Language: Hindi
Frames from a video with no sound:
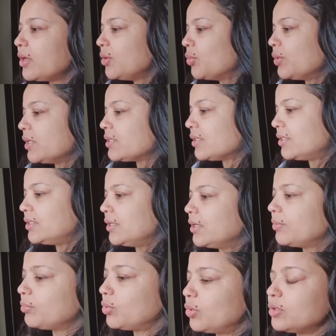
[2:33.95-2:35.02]
हो रही है सच्ची
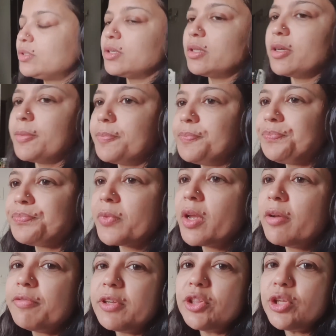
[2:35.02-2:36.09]
बहुत ज़्यादा
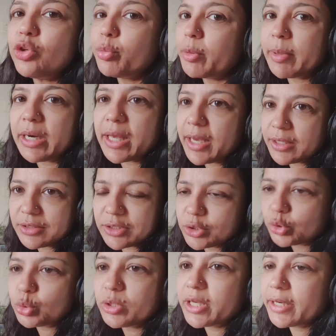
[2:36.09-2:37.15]
फिर तीन रुपये बढ़ गया आज
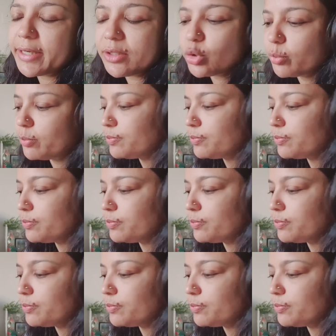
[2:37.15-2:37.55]
दूध के रेट तो